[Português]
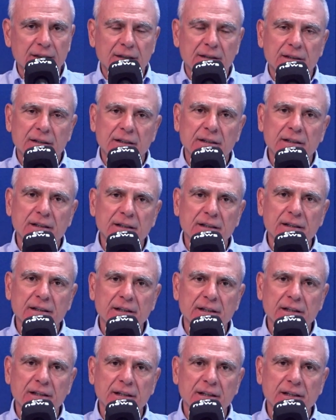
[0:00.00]

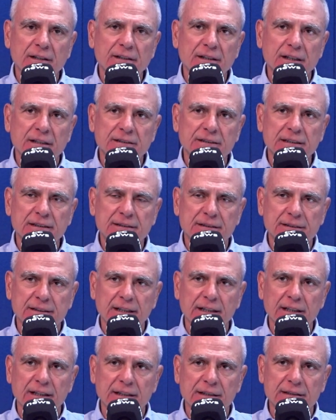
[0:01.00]
é, e a gente
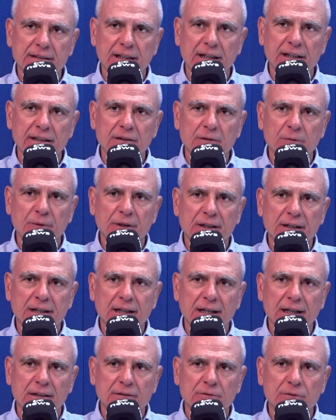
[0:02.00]
está aí no
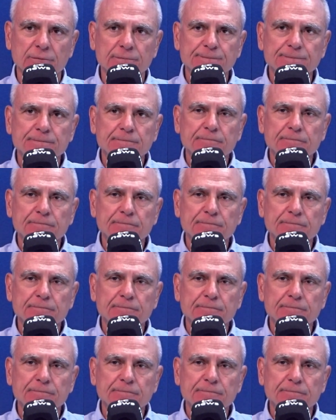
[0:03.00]
mercado